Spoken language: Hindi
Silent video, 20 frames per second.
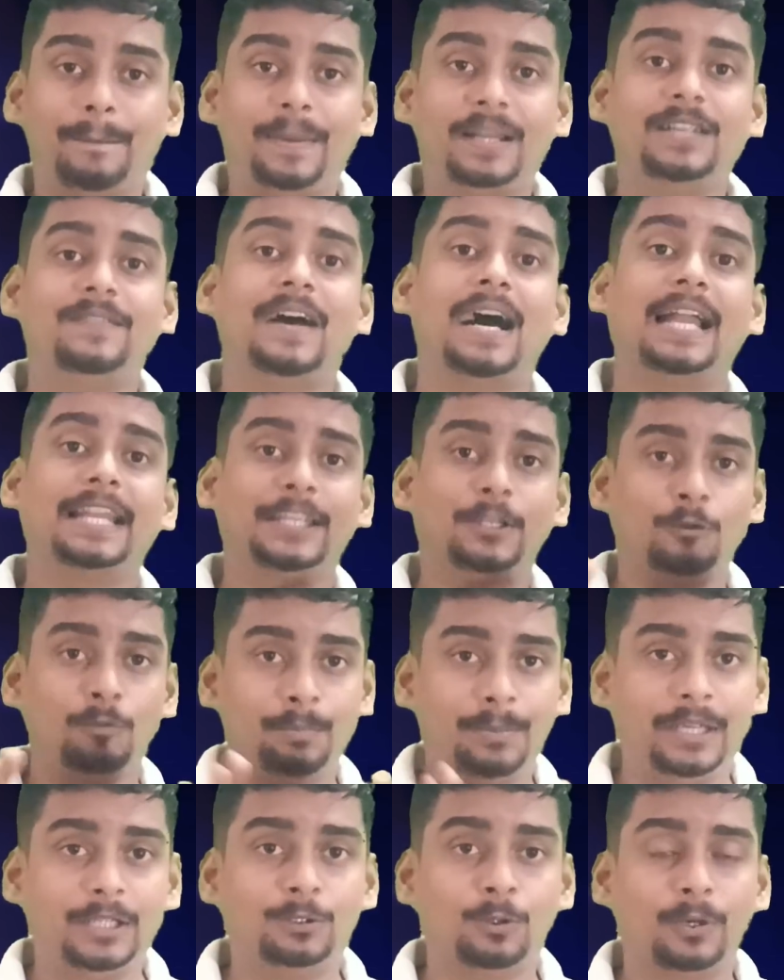परिवार की
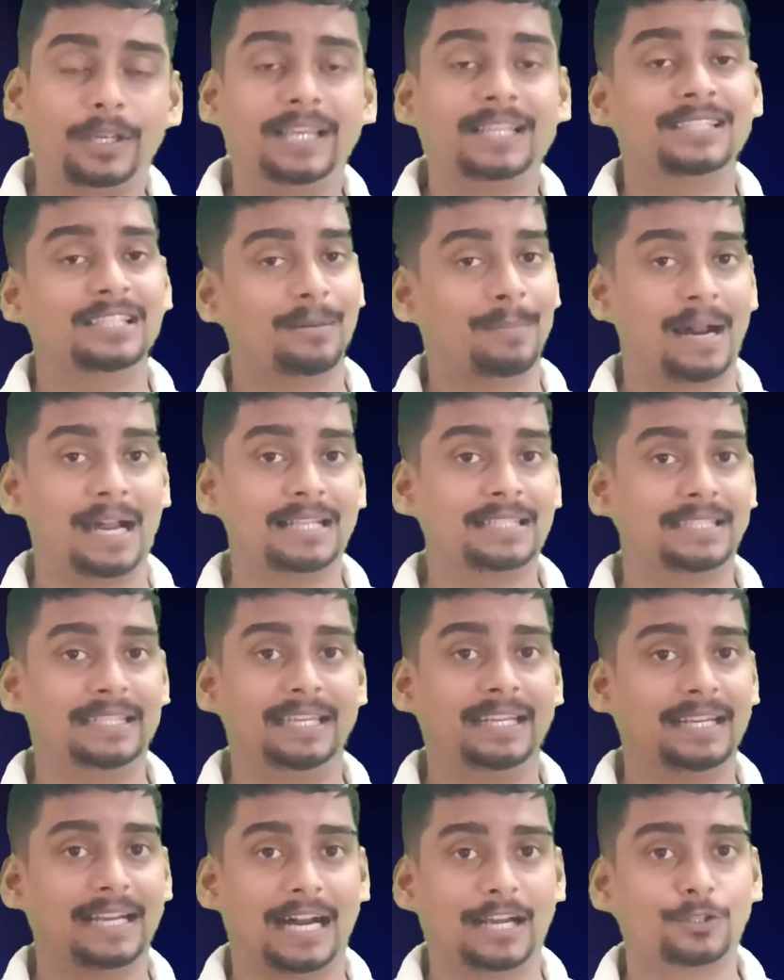उम्मीद होगी समाज
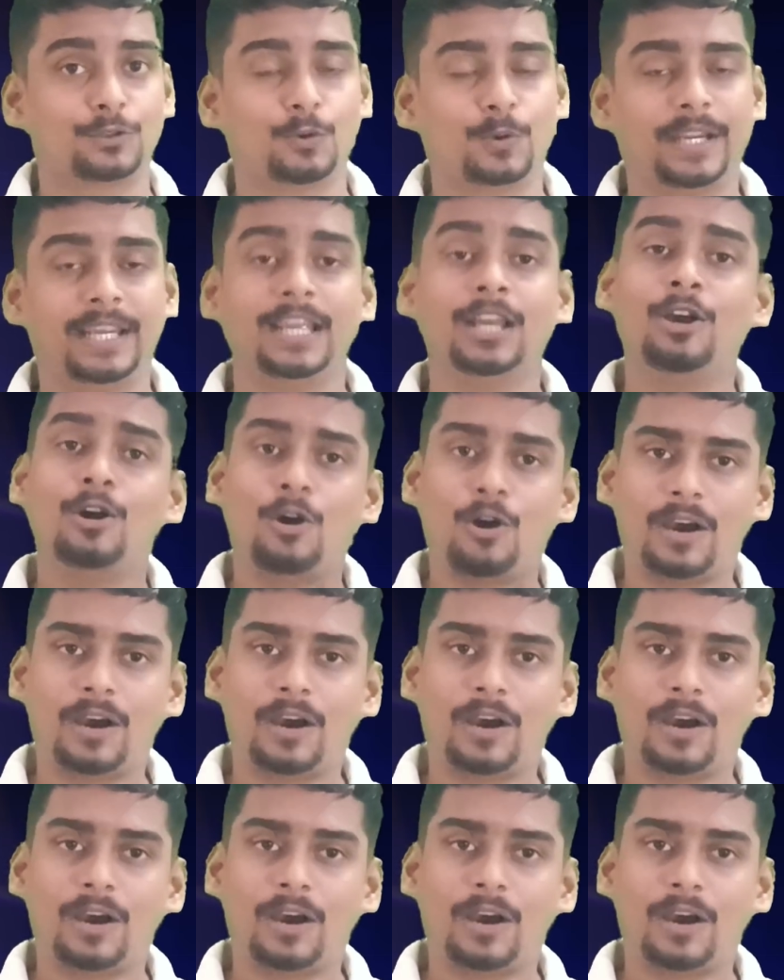की विकास होगी